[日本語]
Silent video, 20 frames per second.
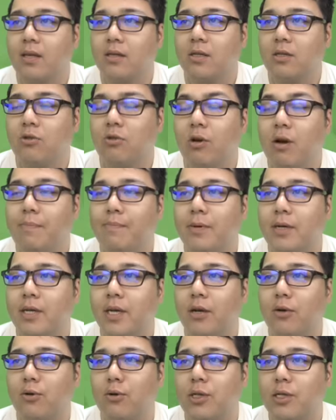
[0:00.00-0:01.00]
で、トラップは
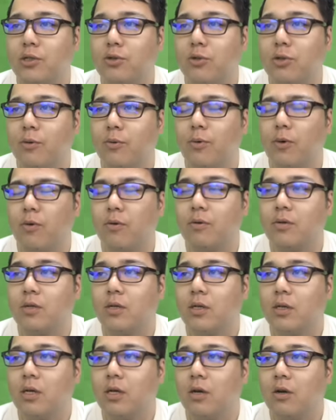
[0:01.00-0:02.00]
結構ね、それでも
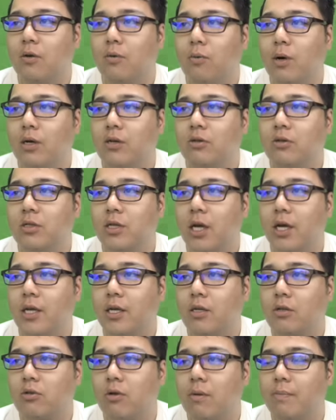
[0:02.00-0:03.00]
悪くな
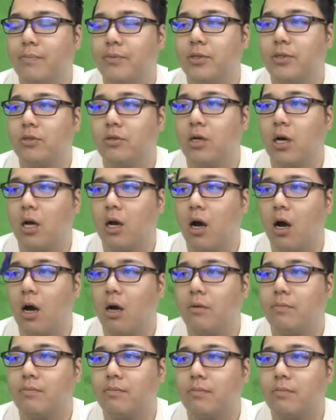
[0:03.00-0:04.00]
いトラップするから、